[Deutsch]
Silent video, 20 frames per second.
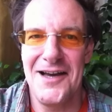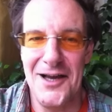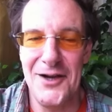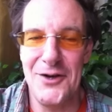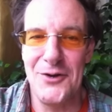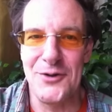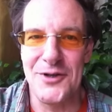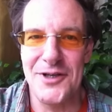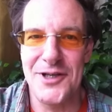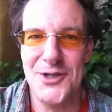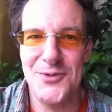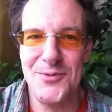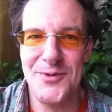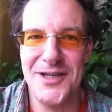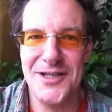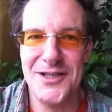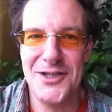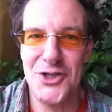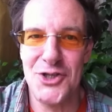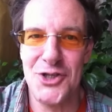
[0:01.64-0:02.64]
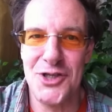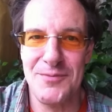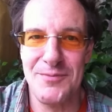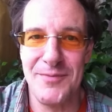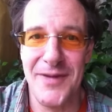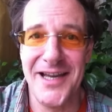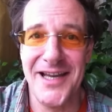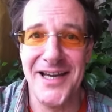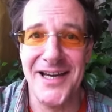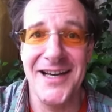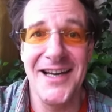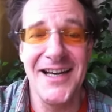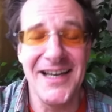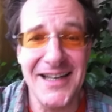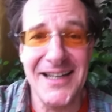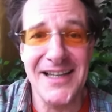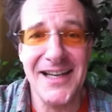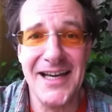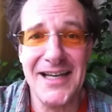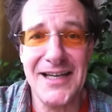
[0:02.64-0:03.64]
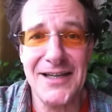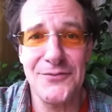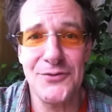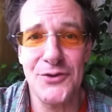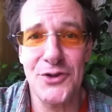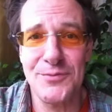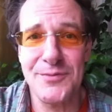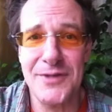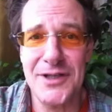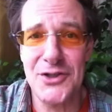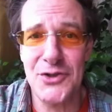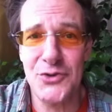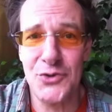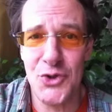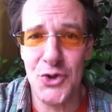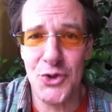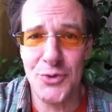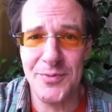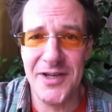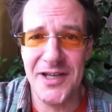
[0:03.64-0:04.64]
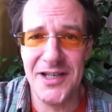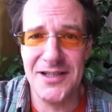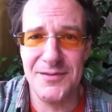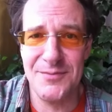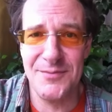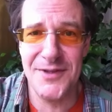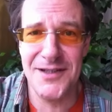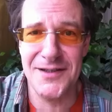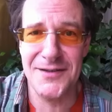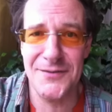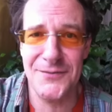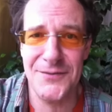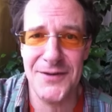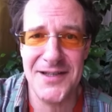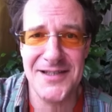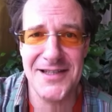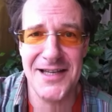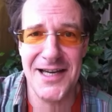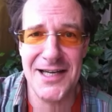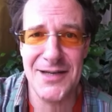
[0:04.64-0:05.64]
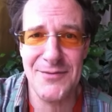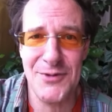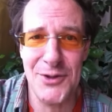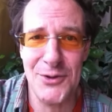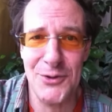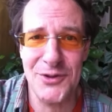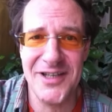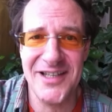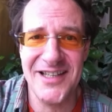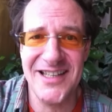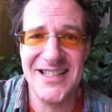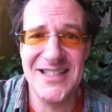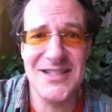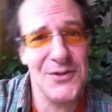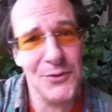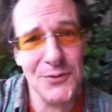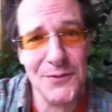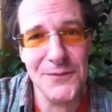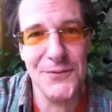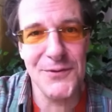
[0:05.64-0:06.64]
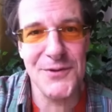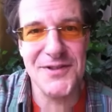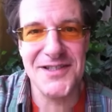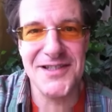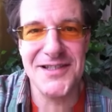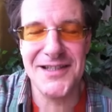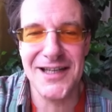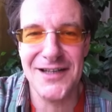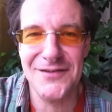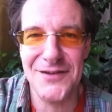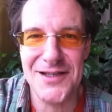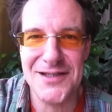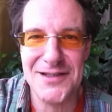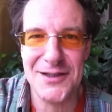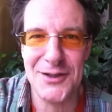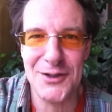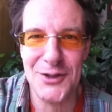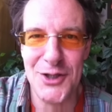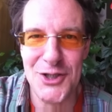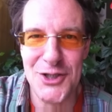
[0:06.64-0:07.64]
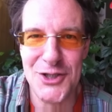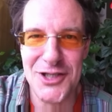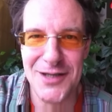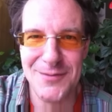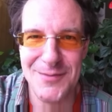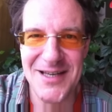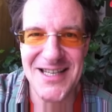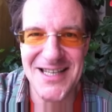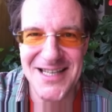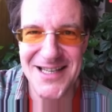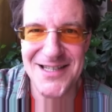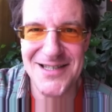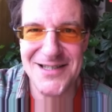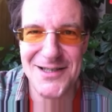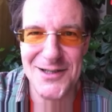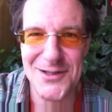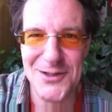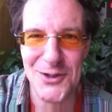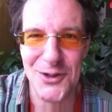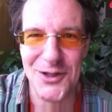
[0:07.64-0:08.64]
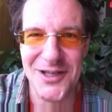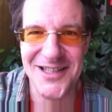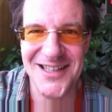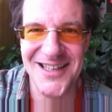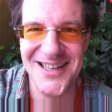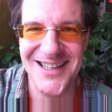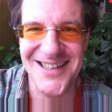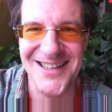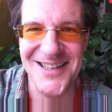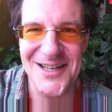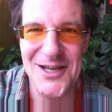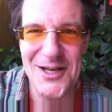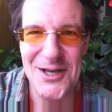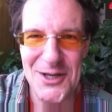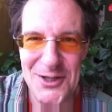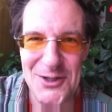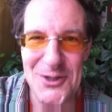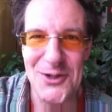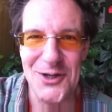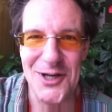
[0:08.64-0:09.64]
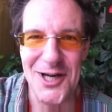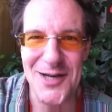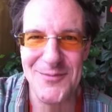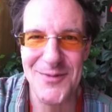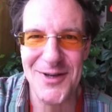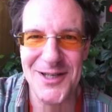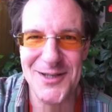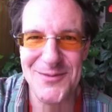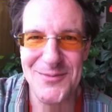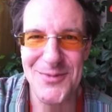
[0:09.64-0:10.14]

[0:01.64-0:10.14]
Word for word: Hallo, hier spricht Chin Meyer. Leider wurde mein YouTube-Hit mit fast einer Million Klicks unvorsichtigerweise gelöscht, aber hier ist das Original noch einmal